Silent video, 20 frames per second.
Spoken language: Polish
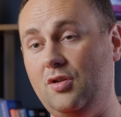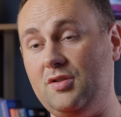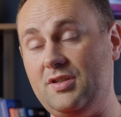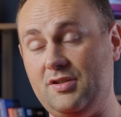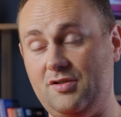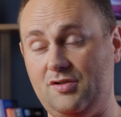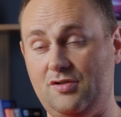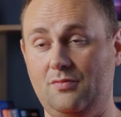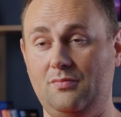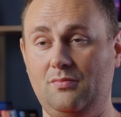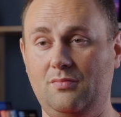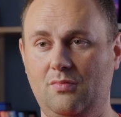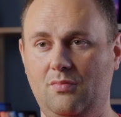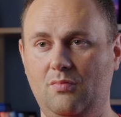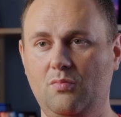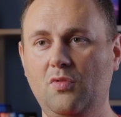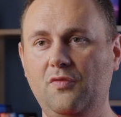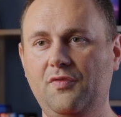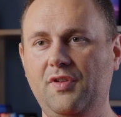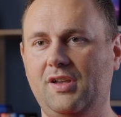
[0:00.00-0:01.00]
To zresztą
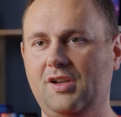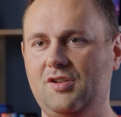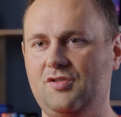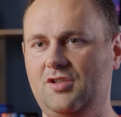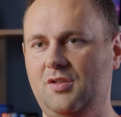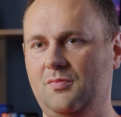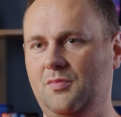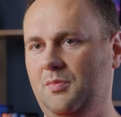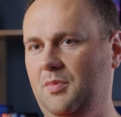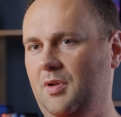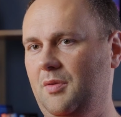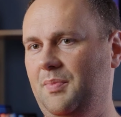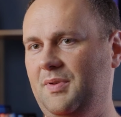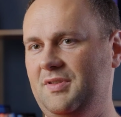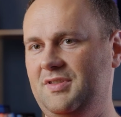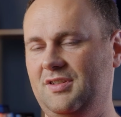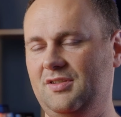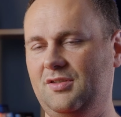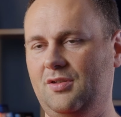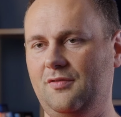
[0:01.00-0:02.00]
mówię każdemu mojemu
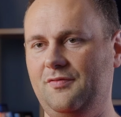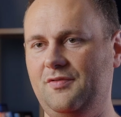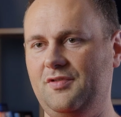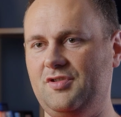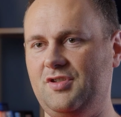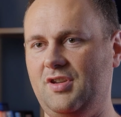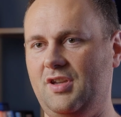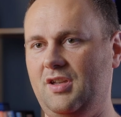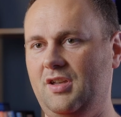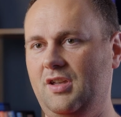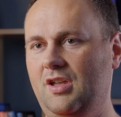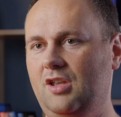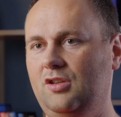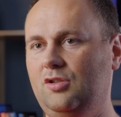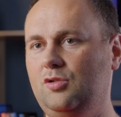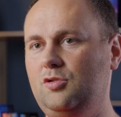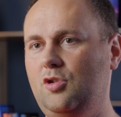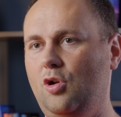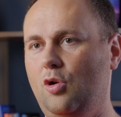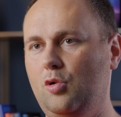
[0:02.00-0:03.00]
pacjentowi, że
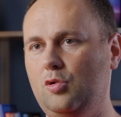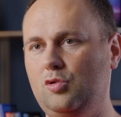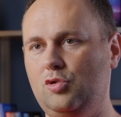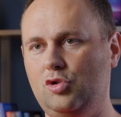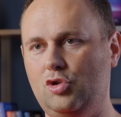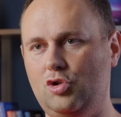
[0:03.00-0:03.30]
to